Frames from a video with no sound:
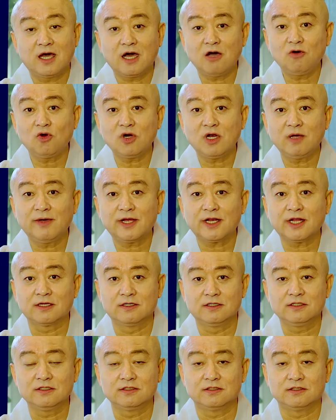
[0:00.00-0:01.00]

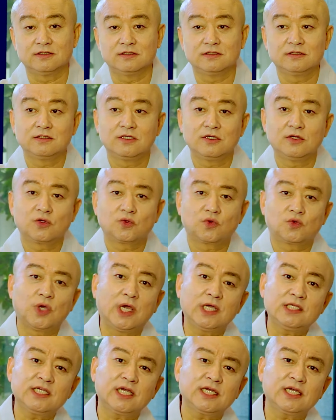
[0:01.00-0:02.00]
앙골라마라는
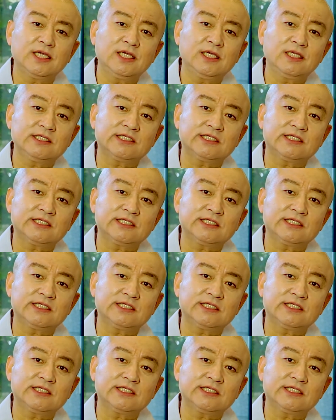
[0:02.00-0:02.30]
굉장히